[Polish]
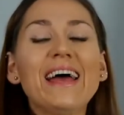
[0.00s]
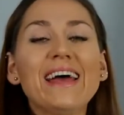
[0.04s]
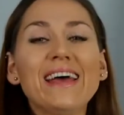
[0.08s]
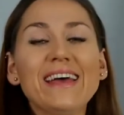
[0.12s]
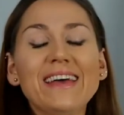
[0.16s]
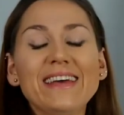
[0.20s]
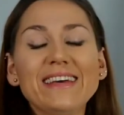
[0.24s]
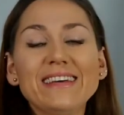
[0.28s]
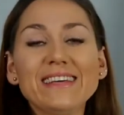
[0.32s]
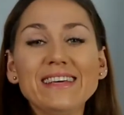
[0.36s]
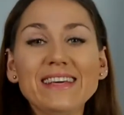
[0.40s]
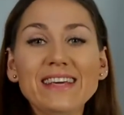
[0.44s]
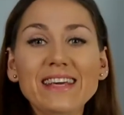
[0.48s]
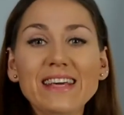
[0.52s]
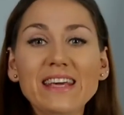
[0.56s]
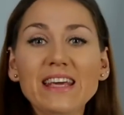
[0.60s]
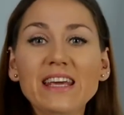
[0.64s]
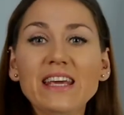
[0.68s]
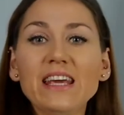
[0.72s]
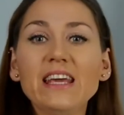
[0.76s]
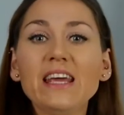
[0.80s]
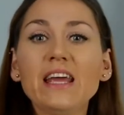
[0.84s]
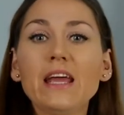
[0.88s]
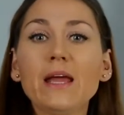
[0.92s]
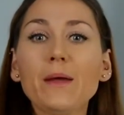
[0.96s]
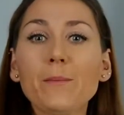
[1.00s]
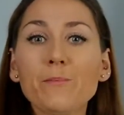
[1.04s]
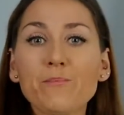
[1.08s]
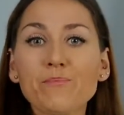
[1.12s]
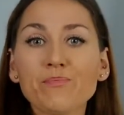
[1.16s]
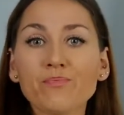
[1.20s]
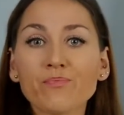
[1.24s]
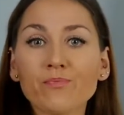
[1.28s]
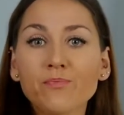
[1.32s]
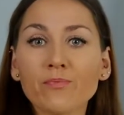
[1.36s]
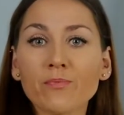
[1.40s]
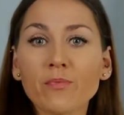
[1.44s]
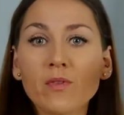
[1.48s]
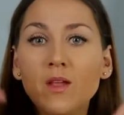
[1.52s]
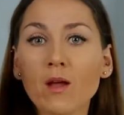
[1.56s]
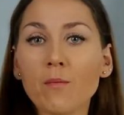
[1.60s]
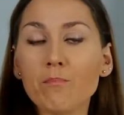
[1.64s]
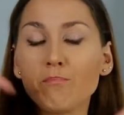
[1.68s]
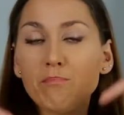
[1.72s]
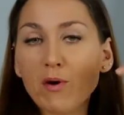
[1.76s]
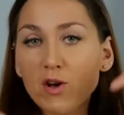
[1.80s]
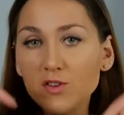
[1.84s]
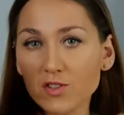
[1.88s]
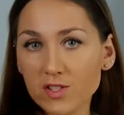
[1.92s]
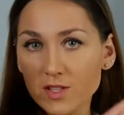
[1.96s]
E, I mm,
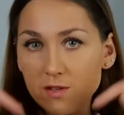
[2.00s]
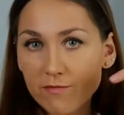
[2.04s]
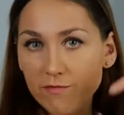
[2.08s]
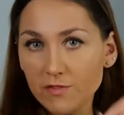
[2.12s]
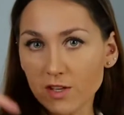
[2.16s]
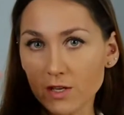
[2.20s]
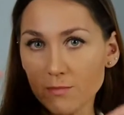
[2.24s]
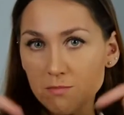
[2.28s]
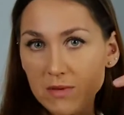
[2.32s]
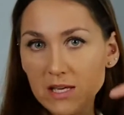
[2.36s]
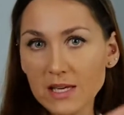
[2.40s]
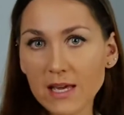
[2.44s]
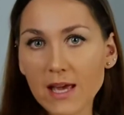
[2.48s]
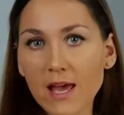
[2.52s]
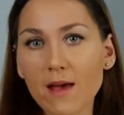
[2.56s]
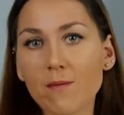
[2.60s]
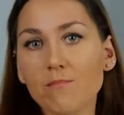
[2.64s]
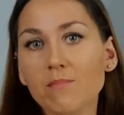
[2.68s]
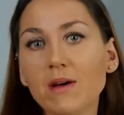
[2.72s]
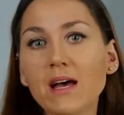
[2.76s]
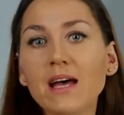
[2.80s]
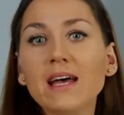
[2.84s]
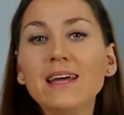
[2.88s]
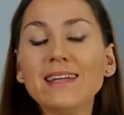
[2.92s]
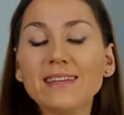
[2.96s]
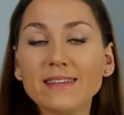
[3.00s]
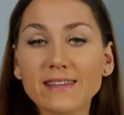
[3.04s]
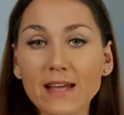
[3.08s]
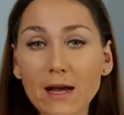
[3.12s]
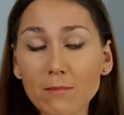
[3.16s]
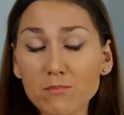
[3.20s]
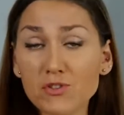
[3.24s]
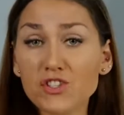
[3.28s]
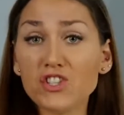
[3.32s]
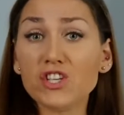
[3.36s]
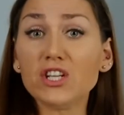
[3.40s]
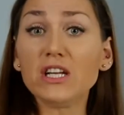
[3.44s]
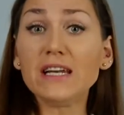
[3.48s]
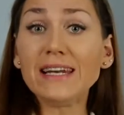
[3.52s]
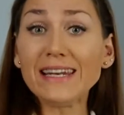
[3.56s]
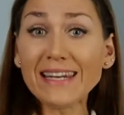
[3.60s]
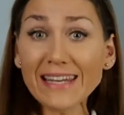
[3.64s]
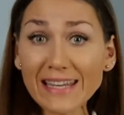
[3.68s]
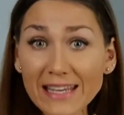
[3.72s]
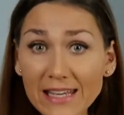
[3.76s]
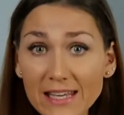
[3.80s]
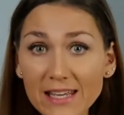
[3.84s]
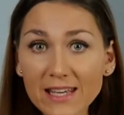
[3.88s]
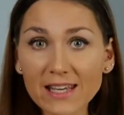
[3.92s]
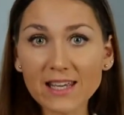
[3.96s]
pod tym filmikiem dam Ci
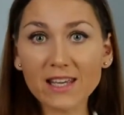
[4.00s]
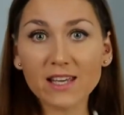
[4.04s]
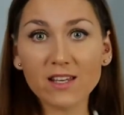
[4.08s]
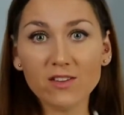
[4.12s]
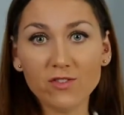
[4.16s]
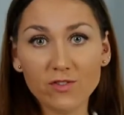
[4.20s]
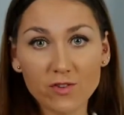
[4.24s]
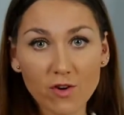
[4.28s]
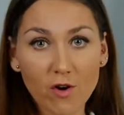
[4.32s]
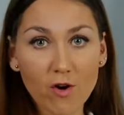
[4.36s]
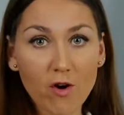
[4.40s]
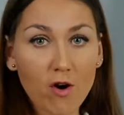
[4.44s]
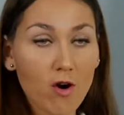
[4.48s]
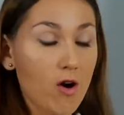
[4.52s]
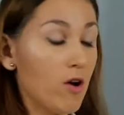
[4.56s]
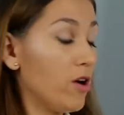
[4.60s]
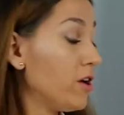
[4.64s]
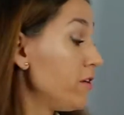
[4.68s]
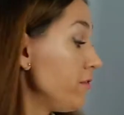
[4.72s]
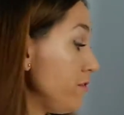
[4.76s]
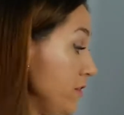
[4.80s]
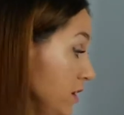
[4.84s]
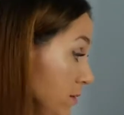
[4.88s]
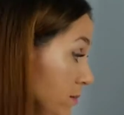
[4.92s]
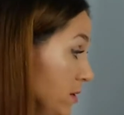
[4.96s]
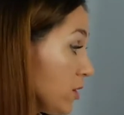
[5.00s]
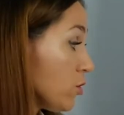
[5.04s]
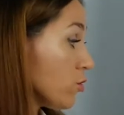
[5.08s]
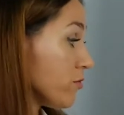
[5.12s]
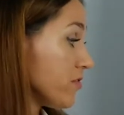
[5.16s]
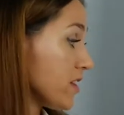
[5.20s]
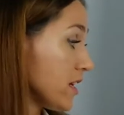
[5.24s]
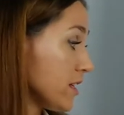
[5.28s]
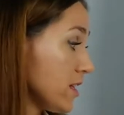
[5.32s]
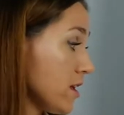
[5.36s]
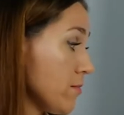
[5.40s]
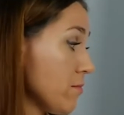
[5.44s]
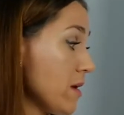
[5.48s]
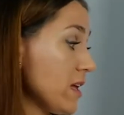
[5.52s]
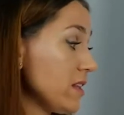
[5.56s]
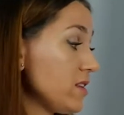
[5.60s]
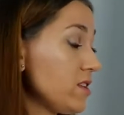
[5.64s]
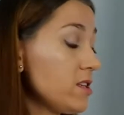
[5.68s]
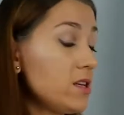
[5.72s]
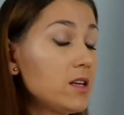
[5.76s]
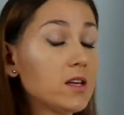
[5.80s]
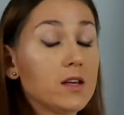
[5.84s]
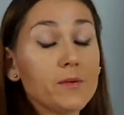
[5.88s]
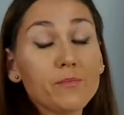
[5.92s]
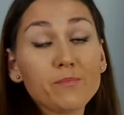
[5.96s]
linki do filmików na
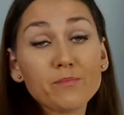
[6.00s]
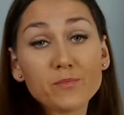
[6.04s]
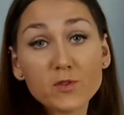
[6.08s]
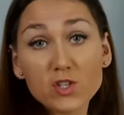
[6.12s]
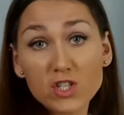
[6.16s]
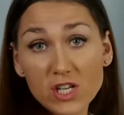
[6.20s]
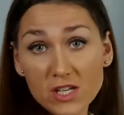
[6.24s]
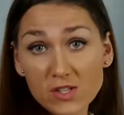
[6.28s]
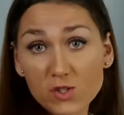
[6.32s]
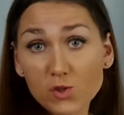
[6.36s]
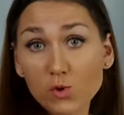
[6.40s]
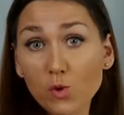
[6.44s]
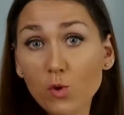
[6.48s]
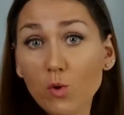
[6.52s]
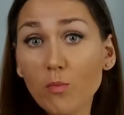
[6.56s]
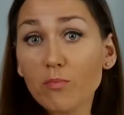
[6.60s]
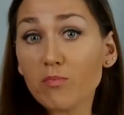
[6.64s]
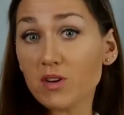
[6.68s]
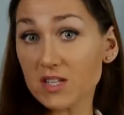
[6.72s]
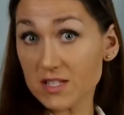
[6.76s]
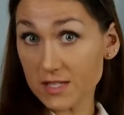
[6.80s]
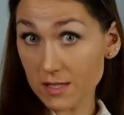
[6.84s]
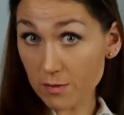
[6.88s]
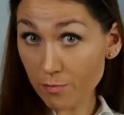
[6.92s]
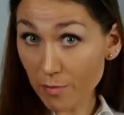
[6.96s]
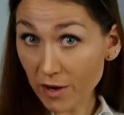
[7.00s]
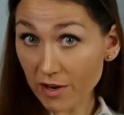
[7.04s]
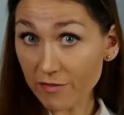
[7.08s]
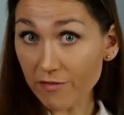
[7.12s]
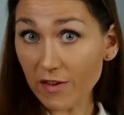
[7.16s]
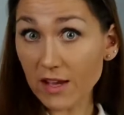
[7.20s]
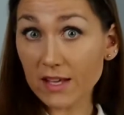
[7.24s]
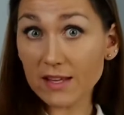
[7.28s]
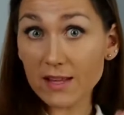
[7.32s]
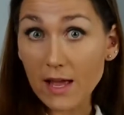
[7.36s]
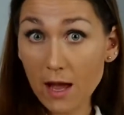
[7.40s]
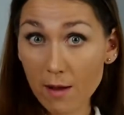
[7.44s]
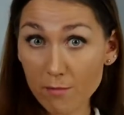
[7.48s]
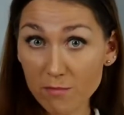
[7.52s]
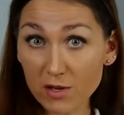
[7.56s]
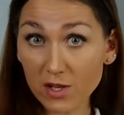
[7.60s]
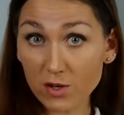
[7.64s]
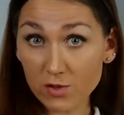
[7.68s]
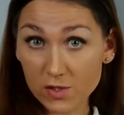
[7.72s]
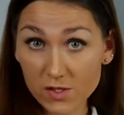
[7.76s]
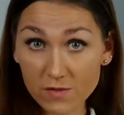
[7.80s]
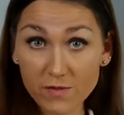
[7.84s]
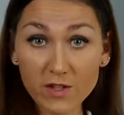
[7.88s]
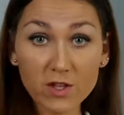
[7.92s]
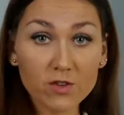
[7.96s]
temat e, czasu Present Perfect, aby
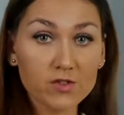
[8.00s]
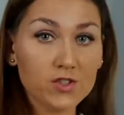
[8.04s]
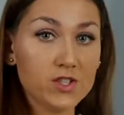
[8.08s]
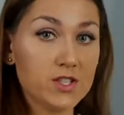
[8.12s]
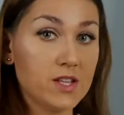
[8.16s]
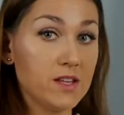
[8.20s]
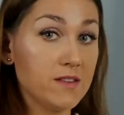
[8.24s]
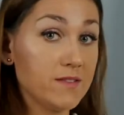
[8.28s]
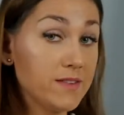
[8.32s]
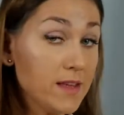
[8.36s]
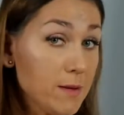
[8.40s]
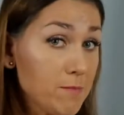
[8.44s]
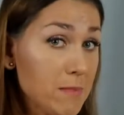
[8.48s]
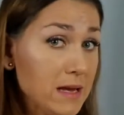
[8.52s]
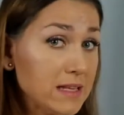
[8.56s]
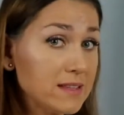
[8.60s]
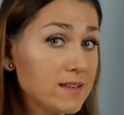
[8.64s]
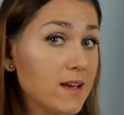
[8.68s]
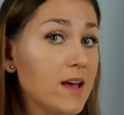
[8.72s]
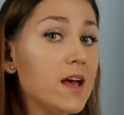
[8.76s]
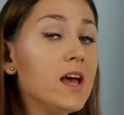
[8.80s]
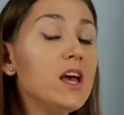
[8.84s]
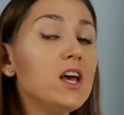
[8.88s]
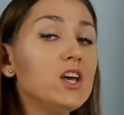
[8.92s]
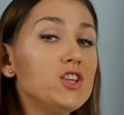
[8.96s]
rozwinąć ten temat.